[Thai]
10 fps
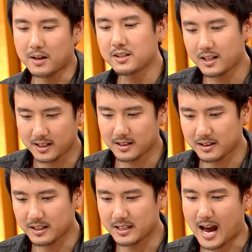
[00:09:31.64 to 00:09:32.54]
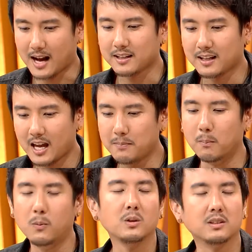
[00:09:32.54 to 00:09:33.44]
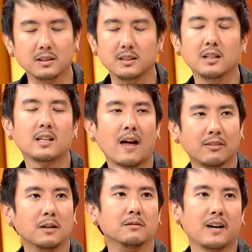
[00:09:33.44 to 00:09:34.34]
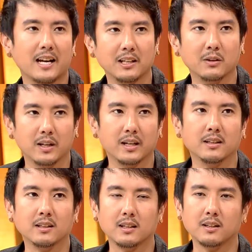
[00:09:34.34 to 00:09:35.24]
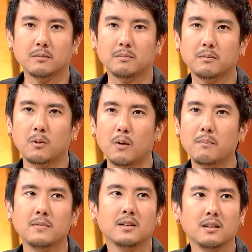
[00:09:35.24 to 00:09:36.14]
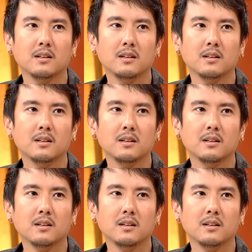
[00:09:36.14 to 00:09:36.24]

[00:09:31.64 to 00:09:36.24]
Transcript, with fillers: มักจะอยากให้ผมพูดถึงคือเรื่องการเติมไฟในตัวเอง แล้วมอว่านี่ชัดเจน